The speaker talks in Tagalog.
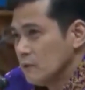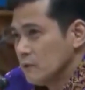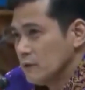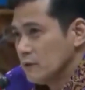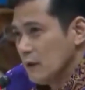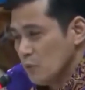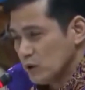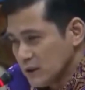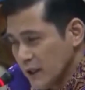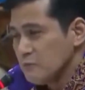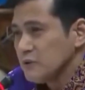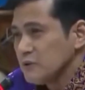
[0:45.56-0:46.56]
the
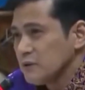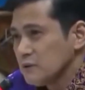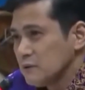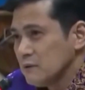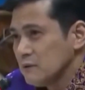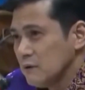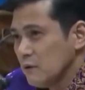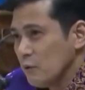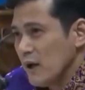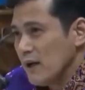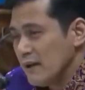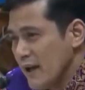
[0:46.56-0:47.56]
Muslims
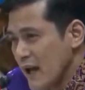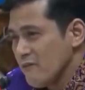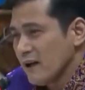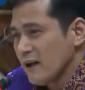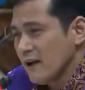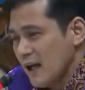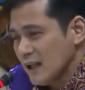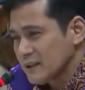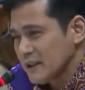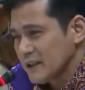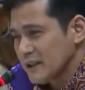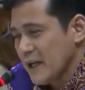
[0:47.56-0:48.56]
will never
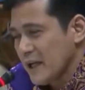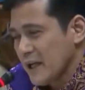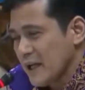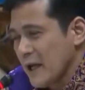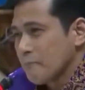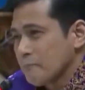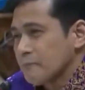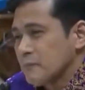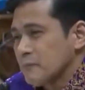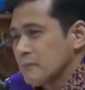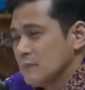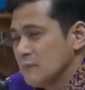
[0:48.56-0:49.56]
accept
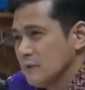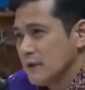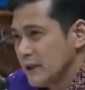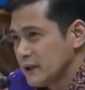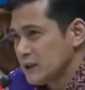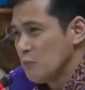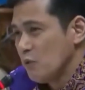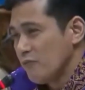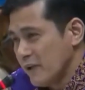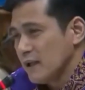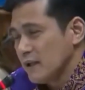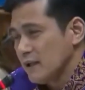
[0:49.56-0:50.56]
that this movie
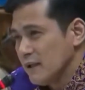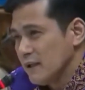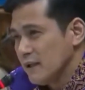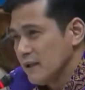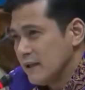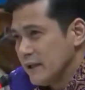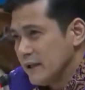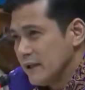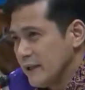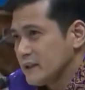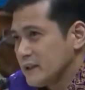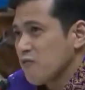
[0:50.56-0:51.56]
is a
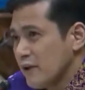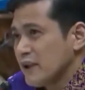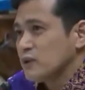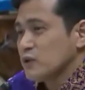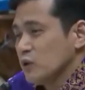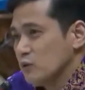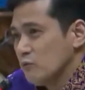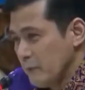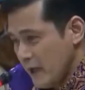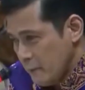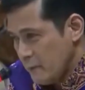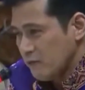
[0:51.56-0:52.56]
fiction. Maybe
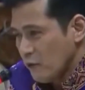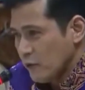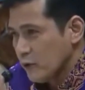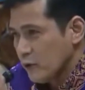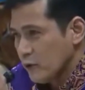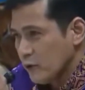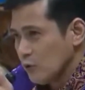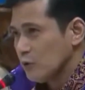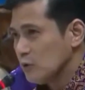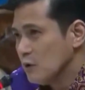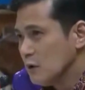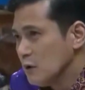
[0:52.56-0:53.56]
for you.
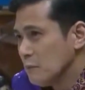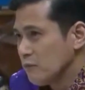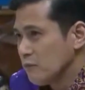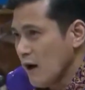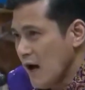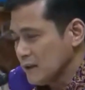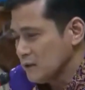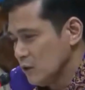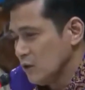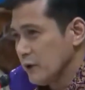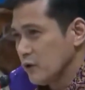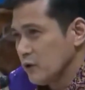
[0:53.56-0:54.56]
But for us, no.
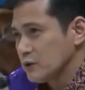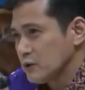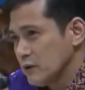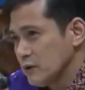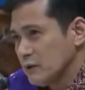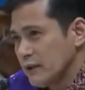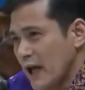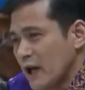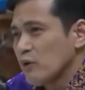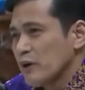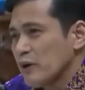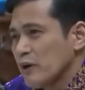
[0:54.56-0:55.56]
Because
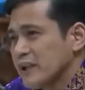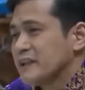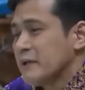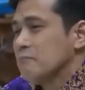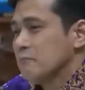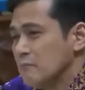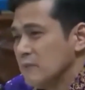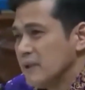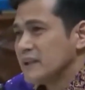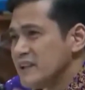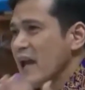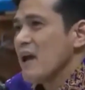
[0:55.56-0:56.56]
terrorism is
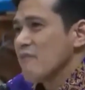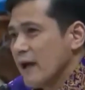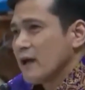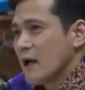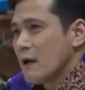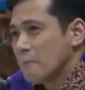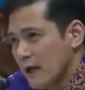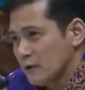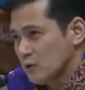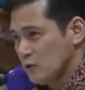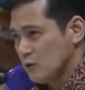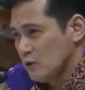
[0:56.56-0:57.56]
never a
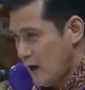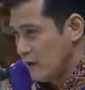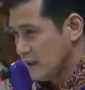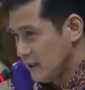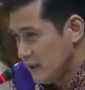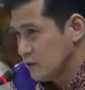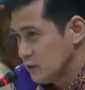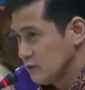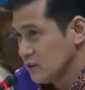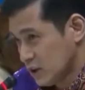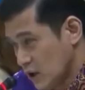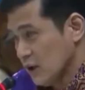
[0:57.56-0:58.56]
part of our
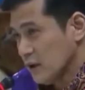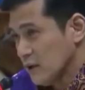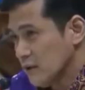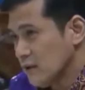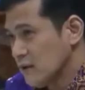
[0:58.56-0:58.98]
religion. Sir.